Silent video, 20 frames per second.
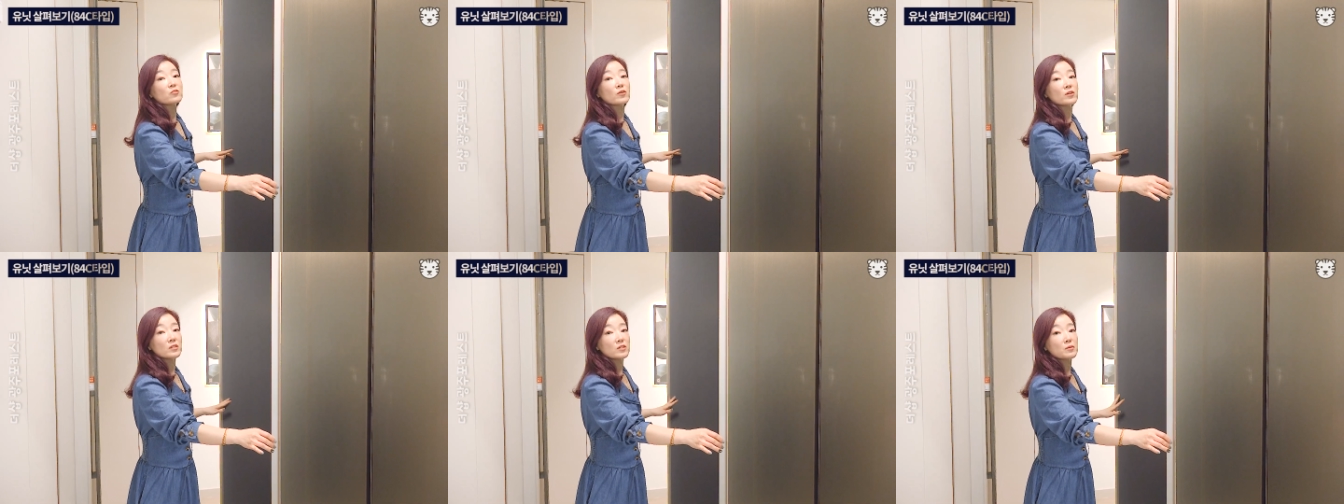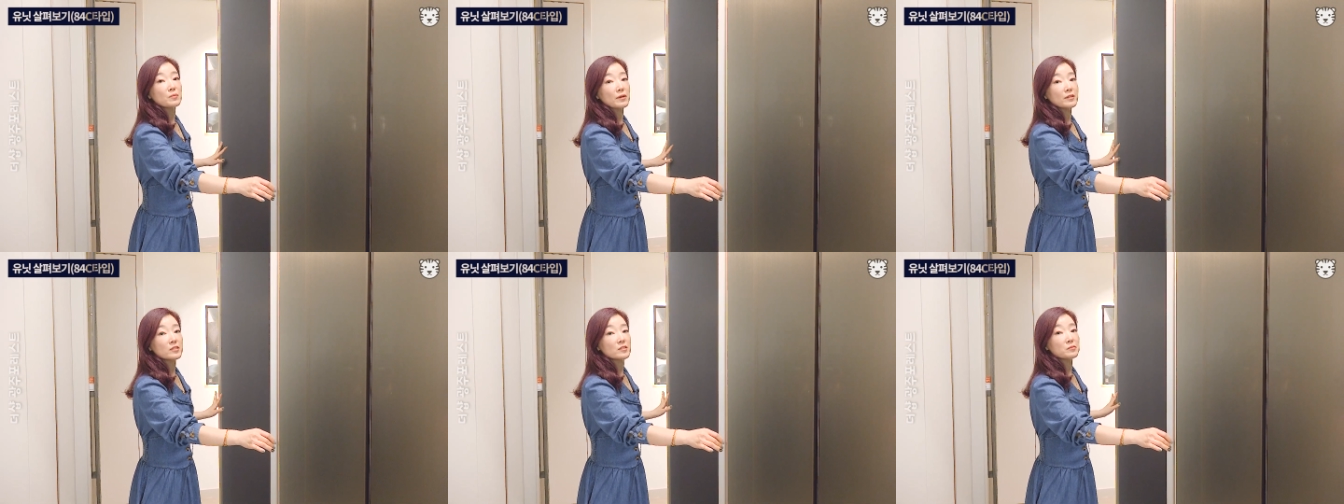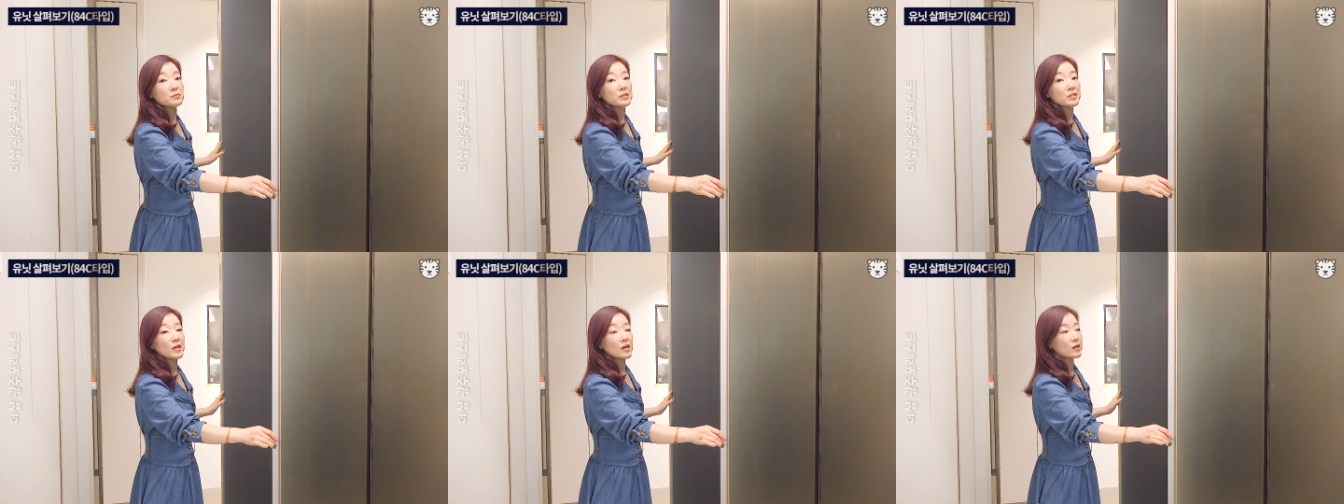굉장히
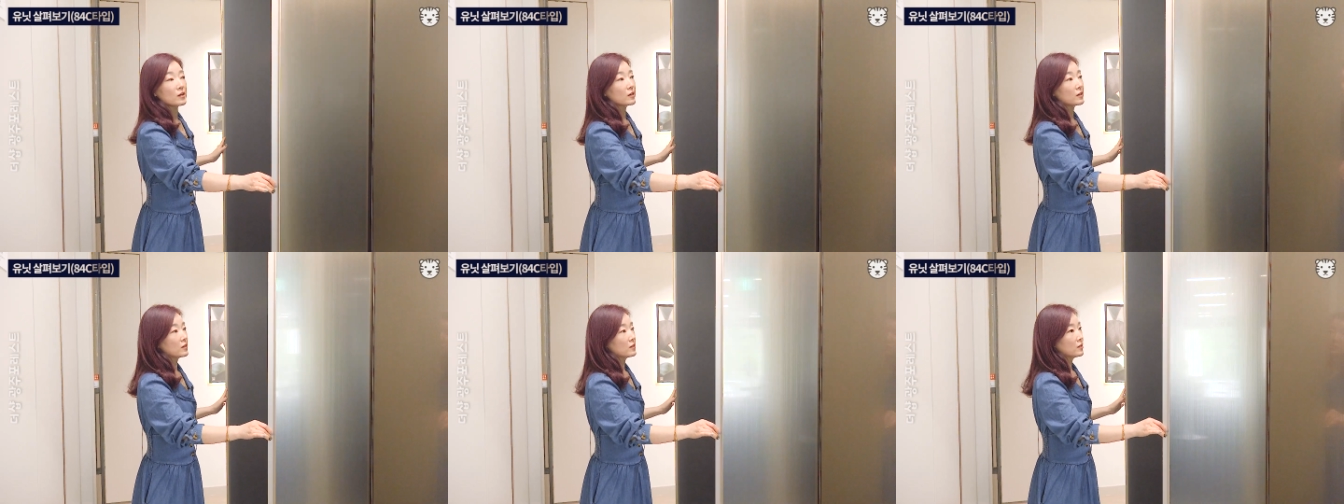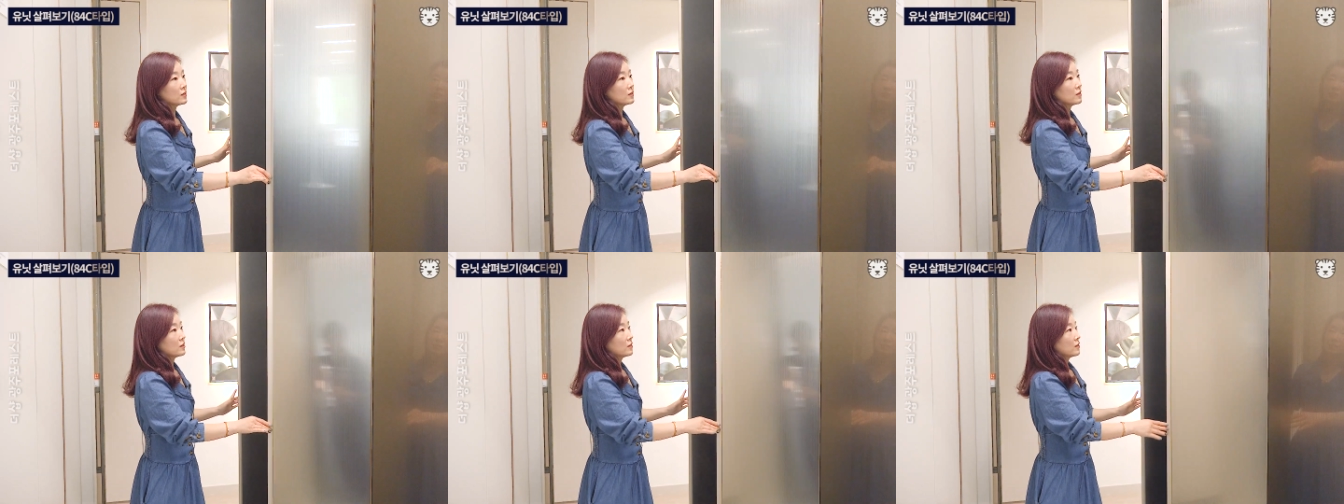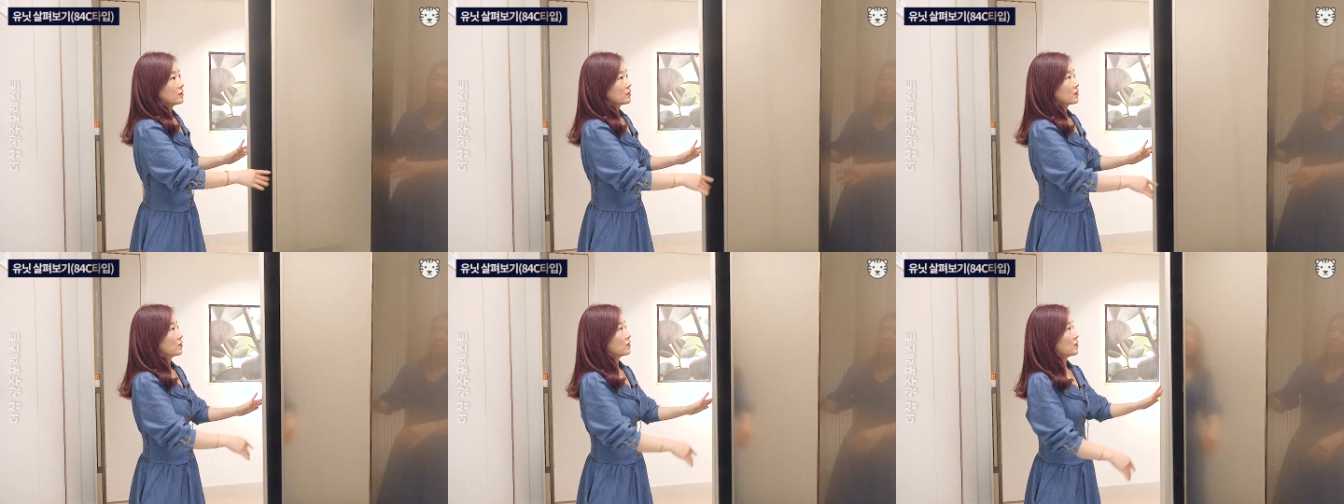많습니다.
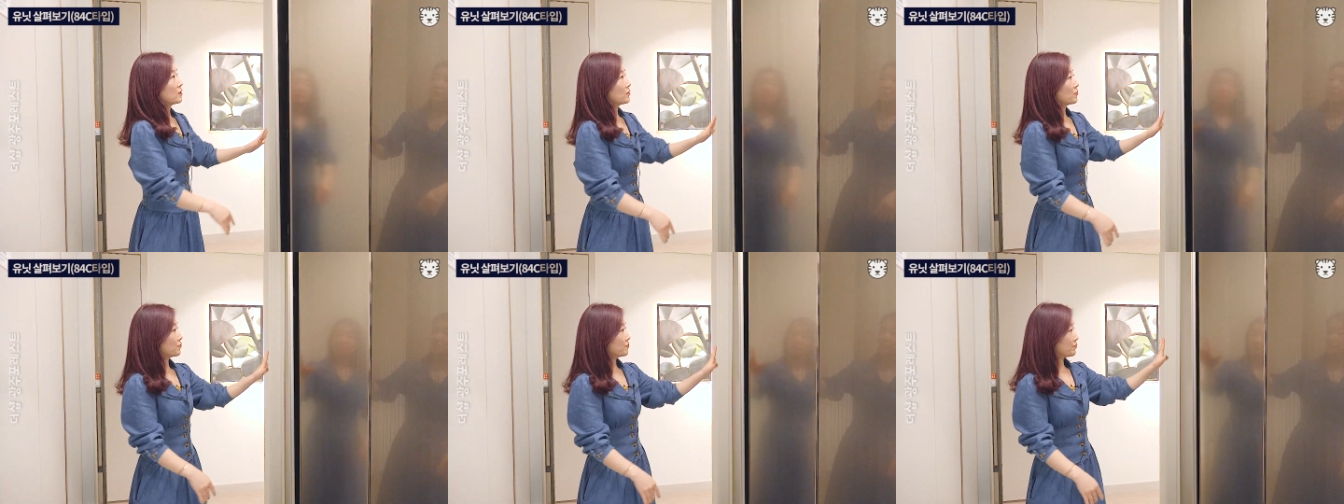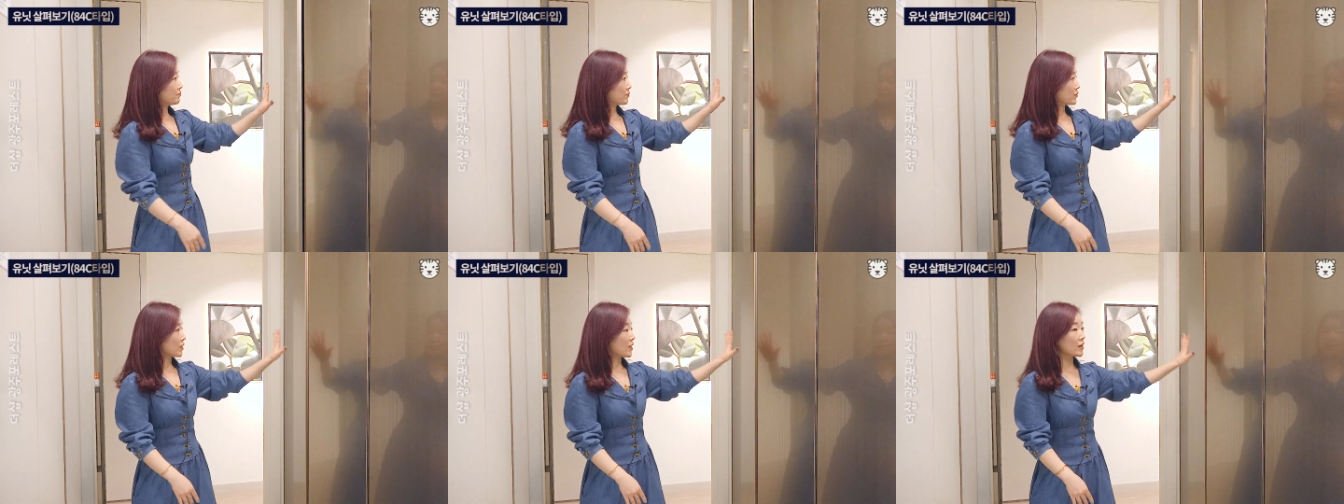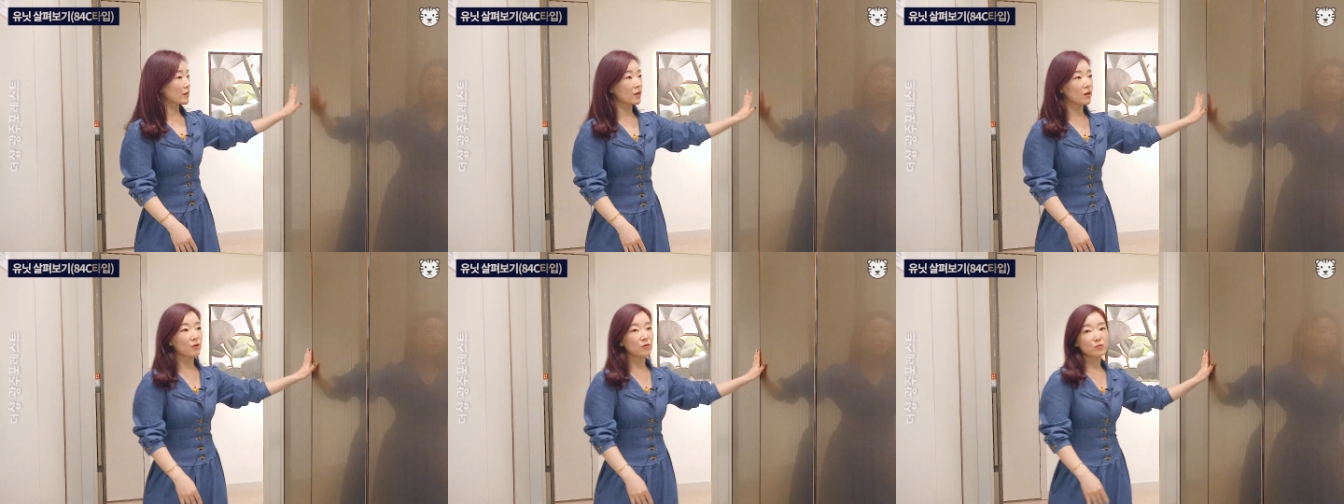예.
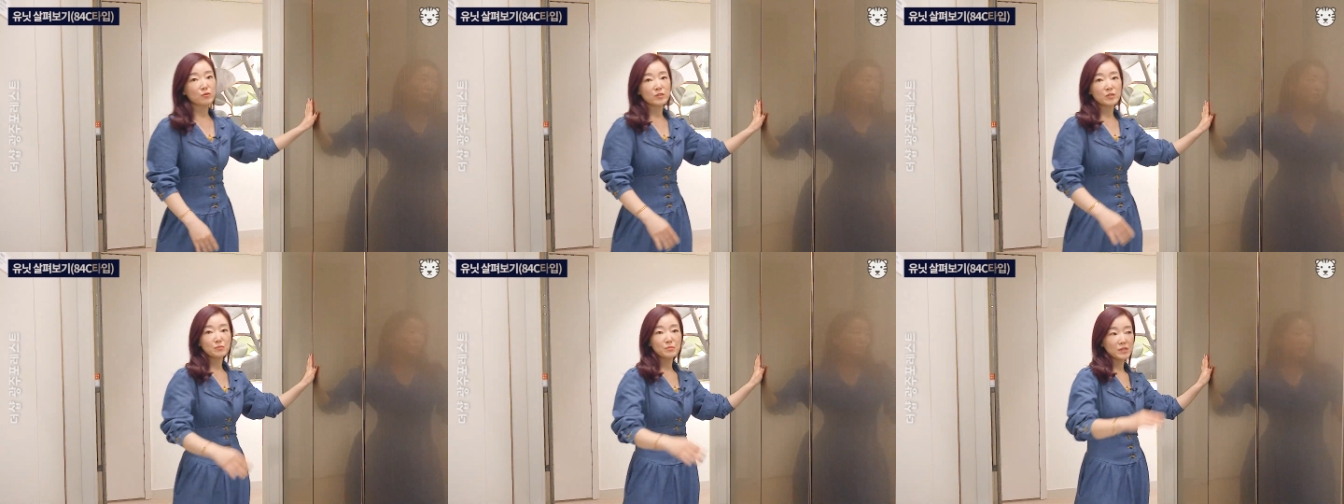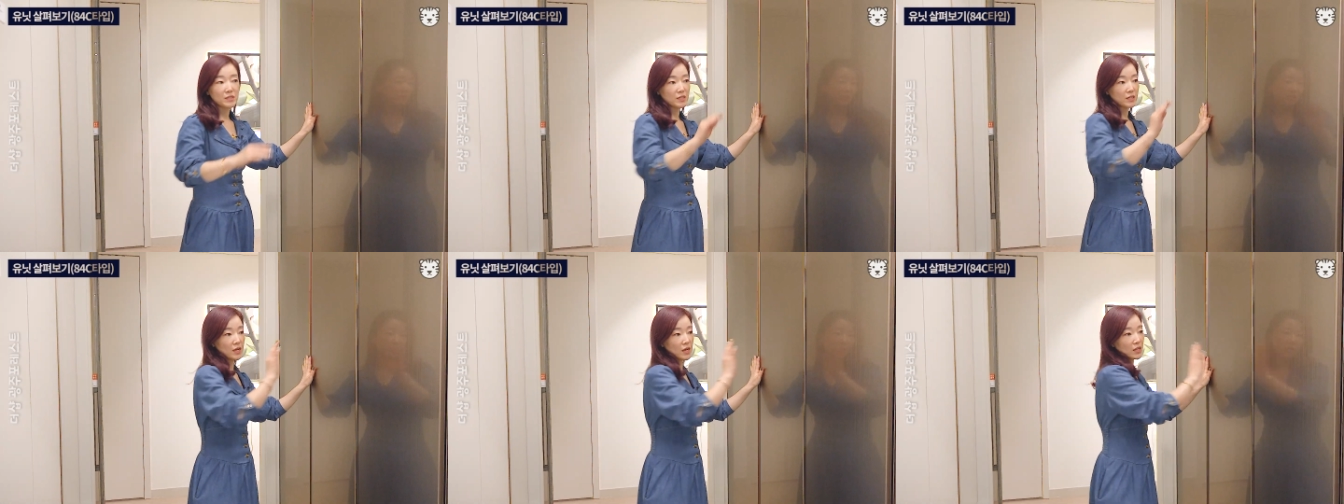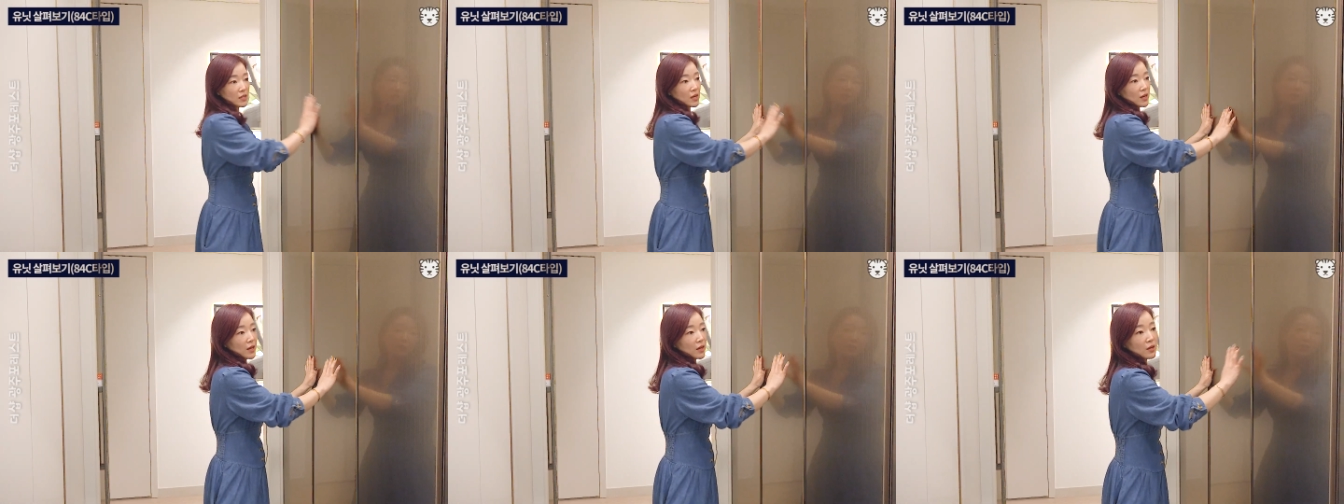양계형으로 신발장이
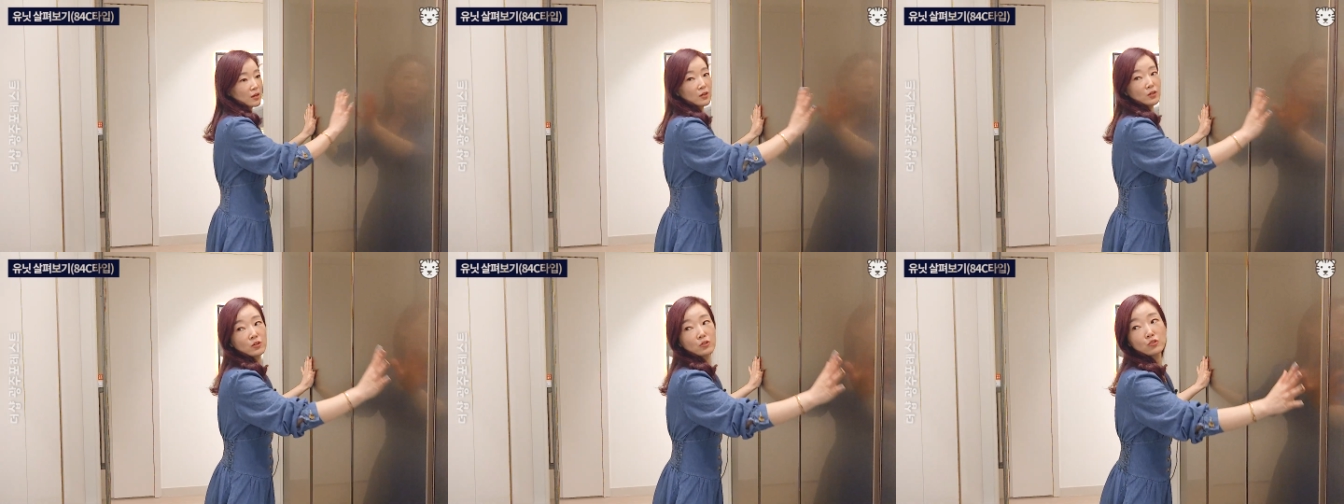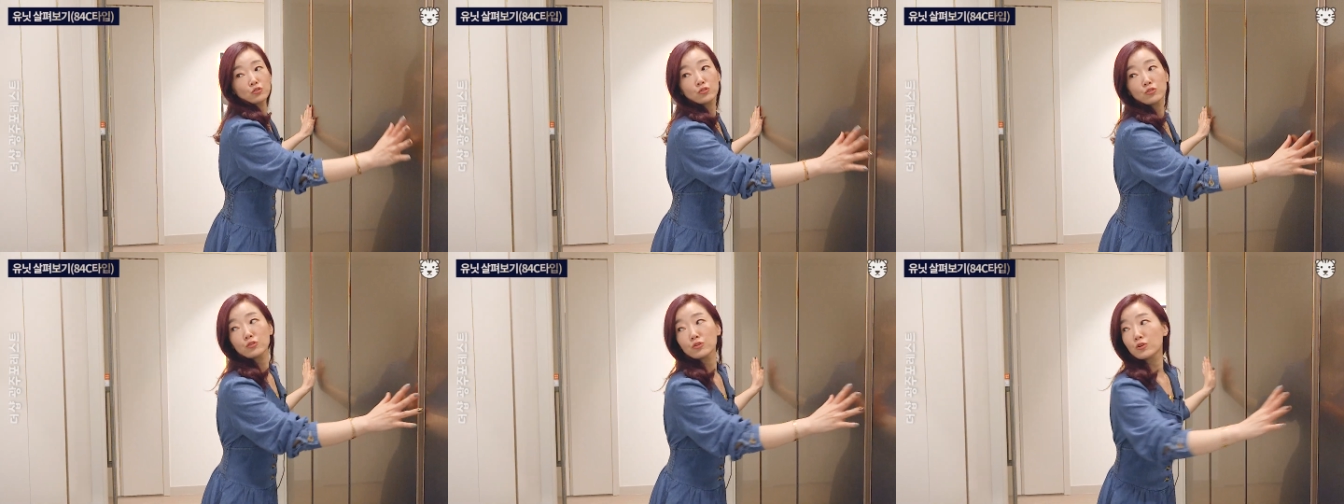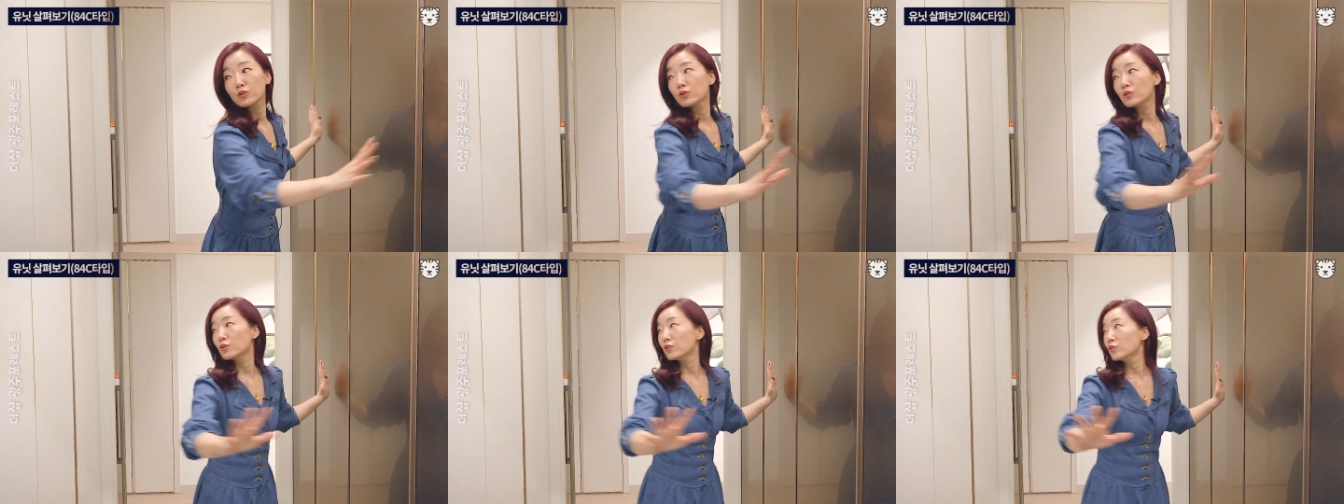하나, 둘,